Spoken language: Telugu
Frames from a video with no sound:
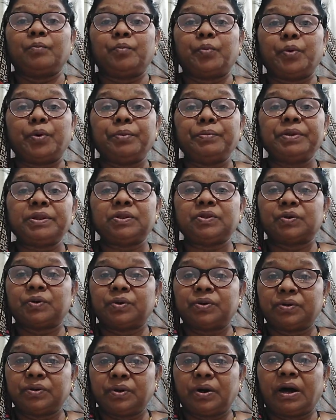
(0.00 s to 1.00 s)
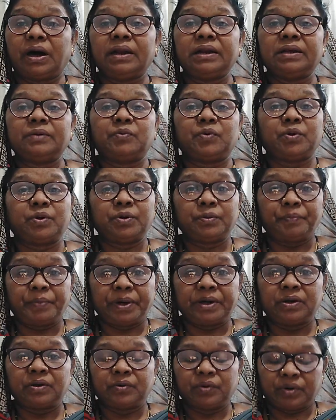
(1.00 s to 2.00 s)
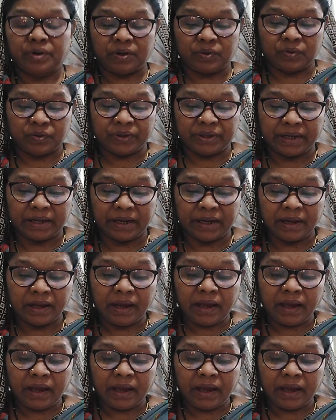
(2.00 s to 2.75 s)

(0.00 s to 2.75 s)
భూమి తోడు అని ఒట్టు పెట్టుకొనకుడి